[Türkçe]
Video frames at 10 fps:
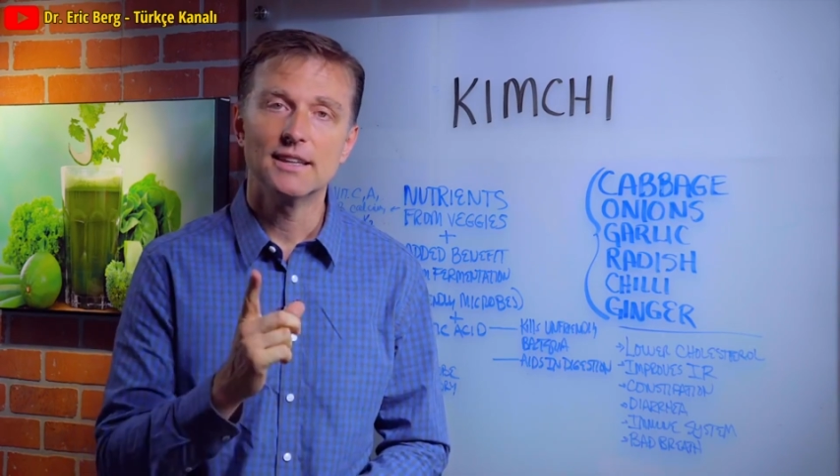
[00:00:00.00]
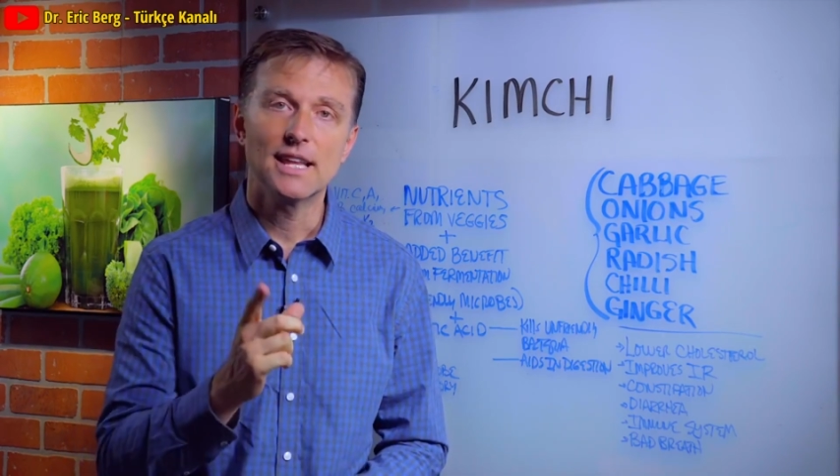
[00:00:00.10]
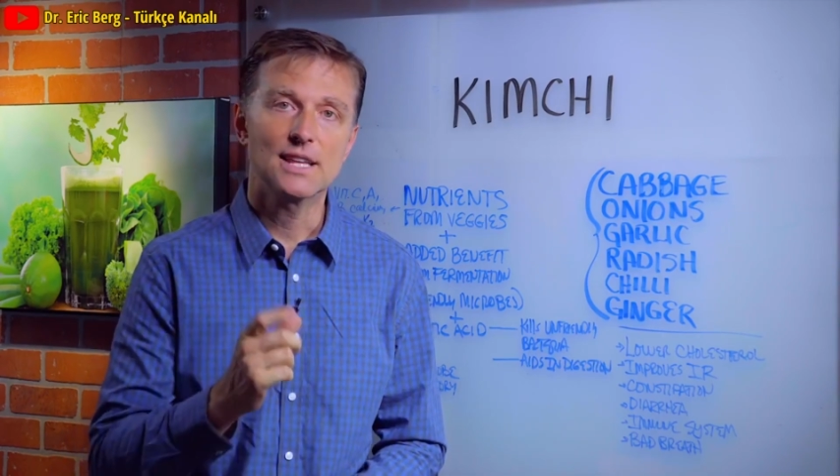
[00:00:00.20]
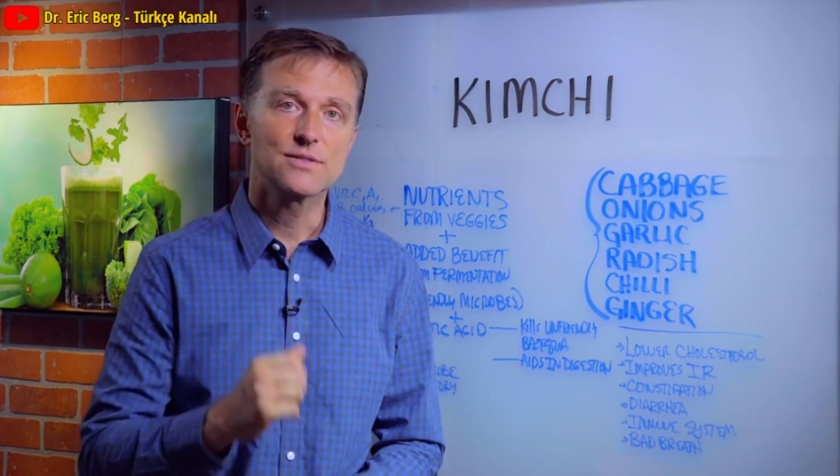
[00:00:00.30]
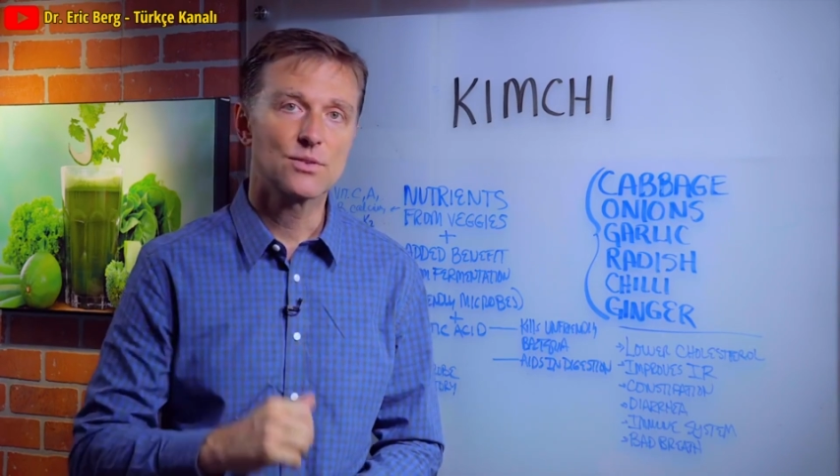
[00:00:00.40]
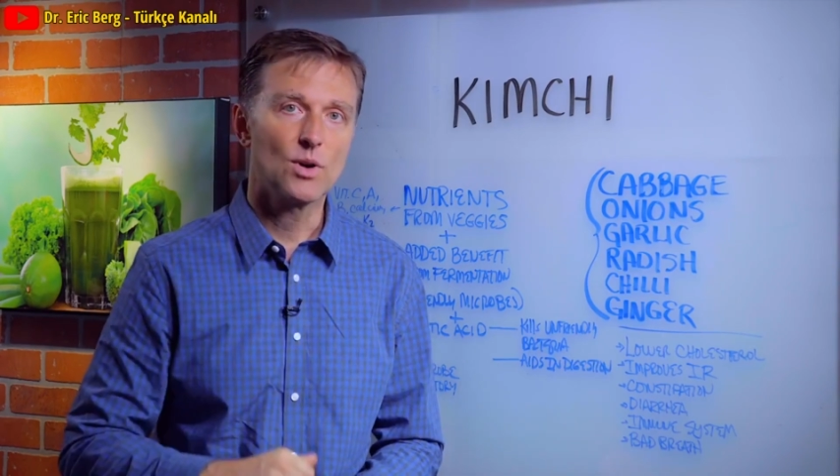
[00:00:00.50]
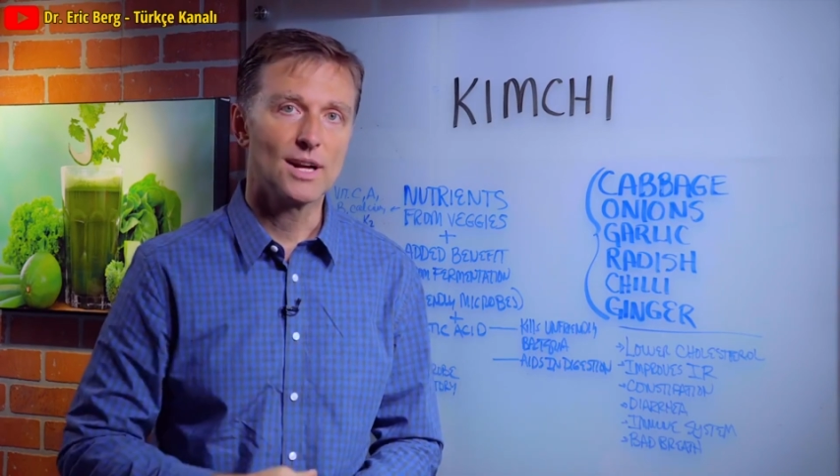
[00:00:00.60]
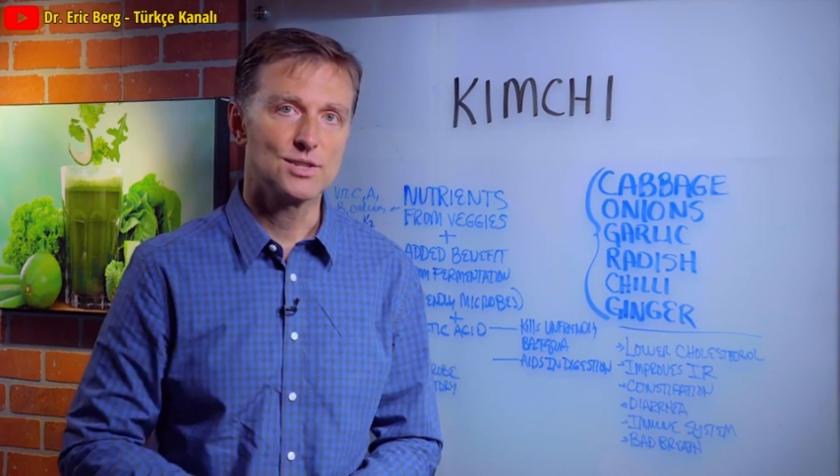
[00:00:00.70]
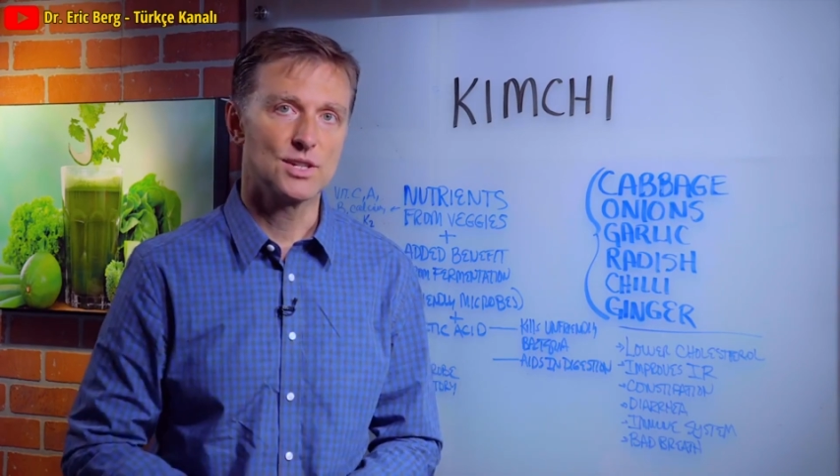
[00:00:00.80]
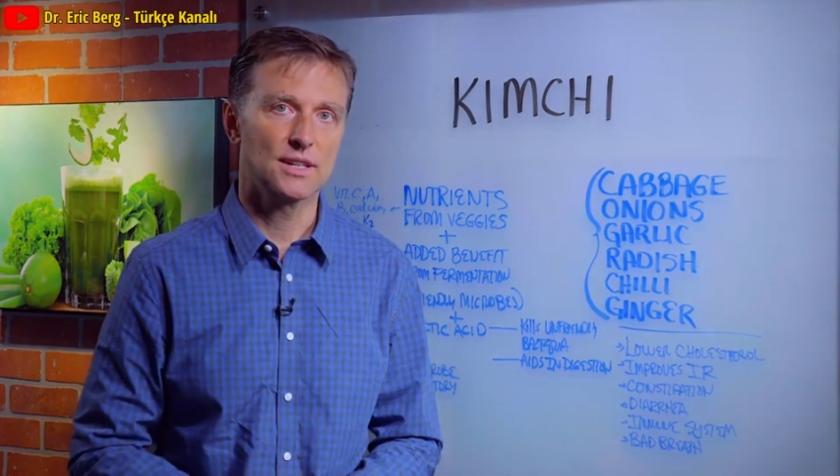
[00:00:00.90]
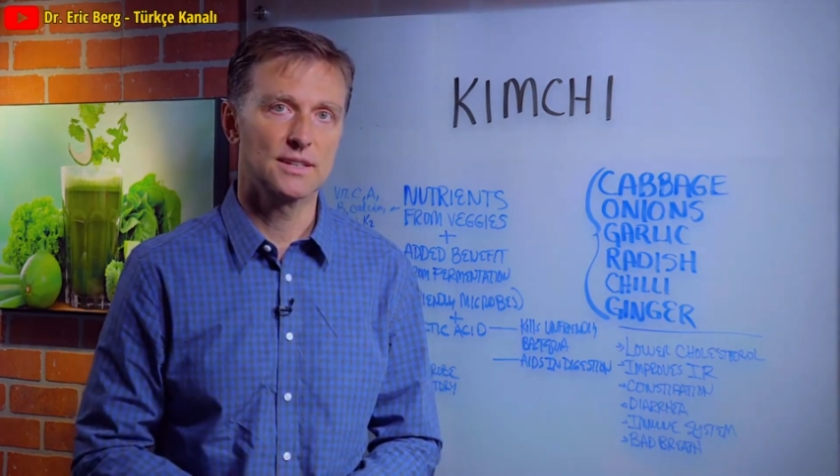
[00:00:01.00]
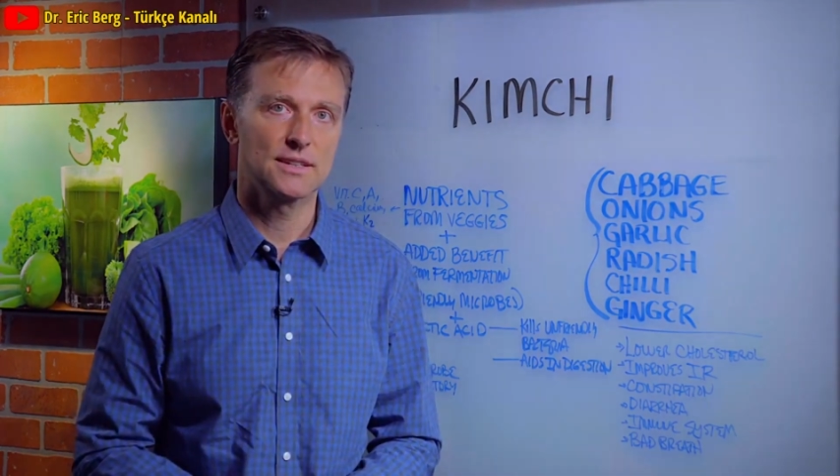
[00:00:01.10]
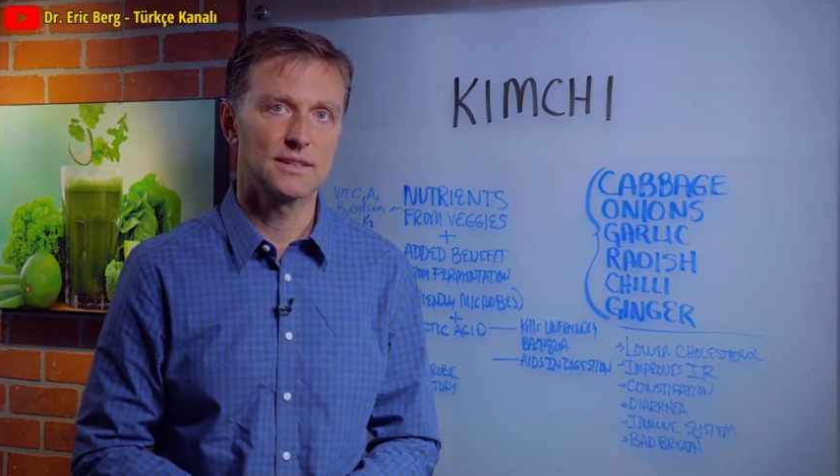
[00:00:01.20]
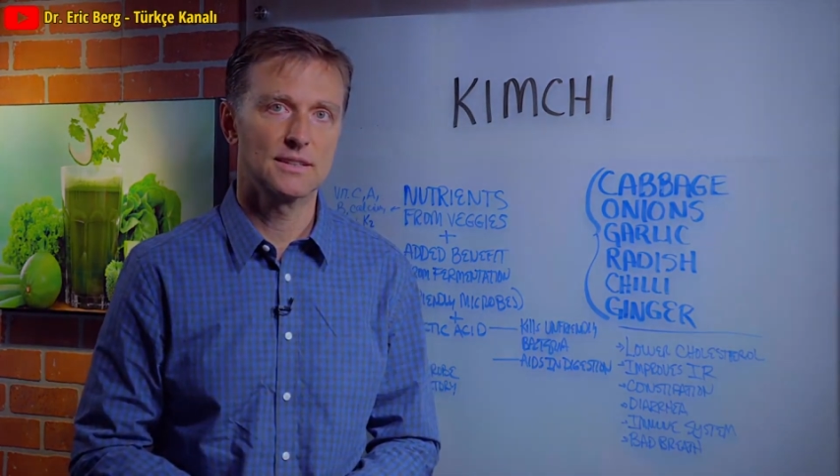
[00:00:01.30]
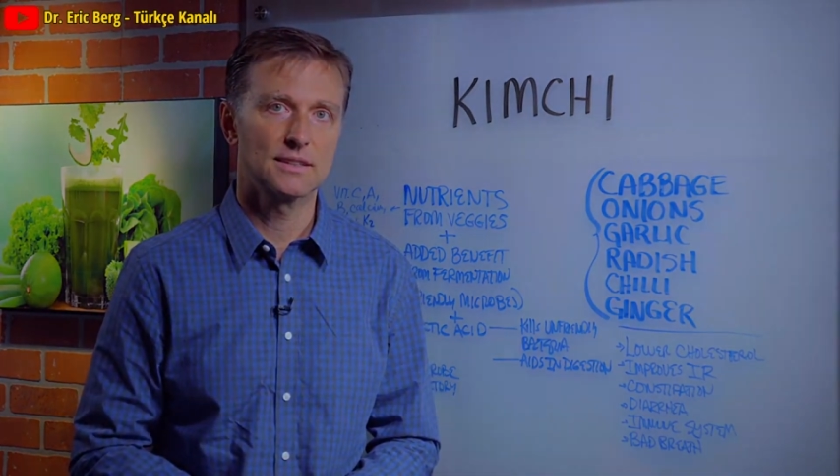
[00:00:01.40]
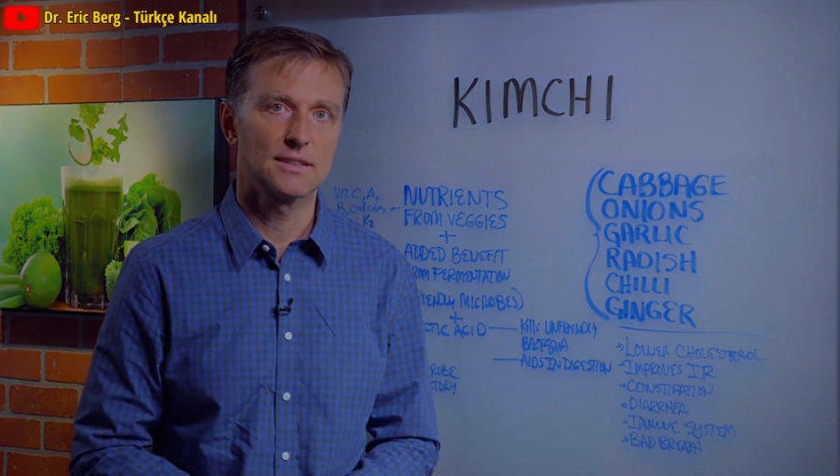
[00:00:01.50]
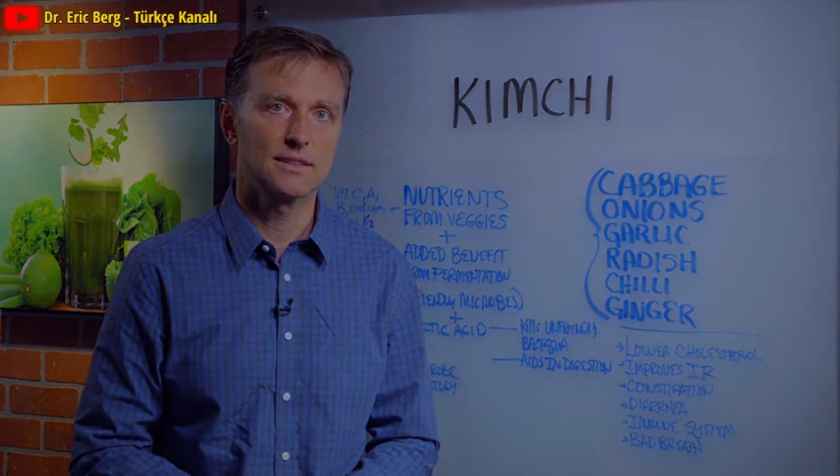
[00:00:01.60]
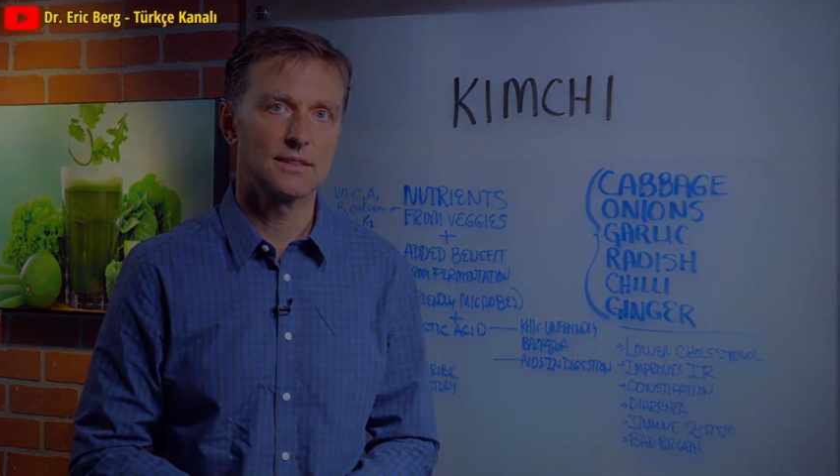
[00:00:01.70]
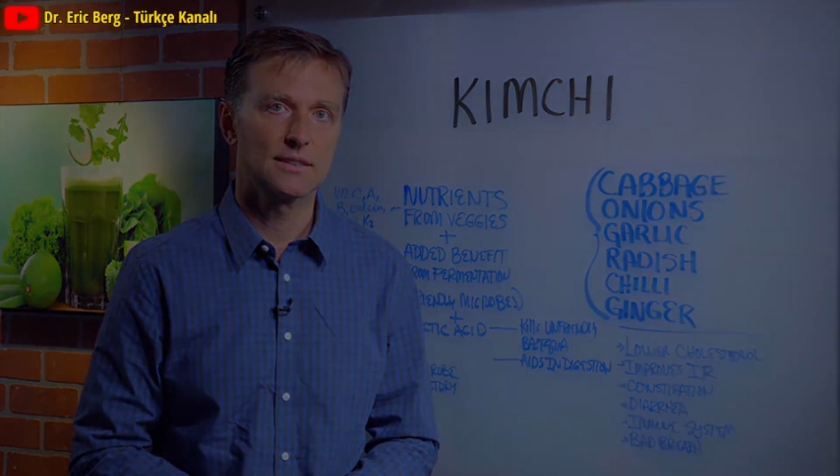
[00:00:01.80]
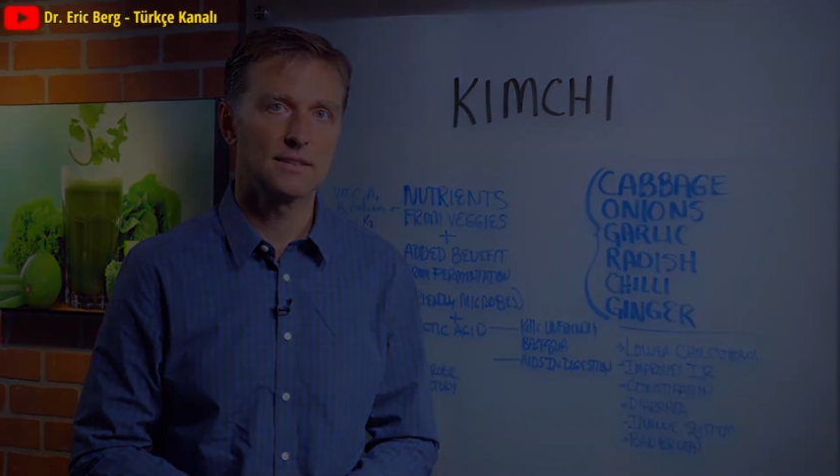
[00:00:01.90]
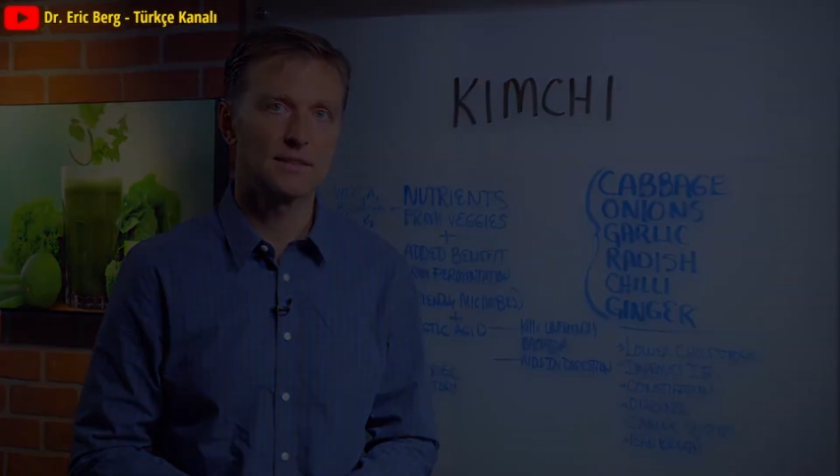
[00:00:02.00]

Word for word: İzlediğiniz için teşekkürler.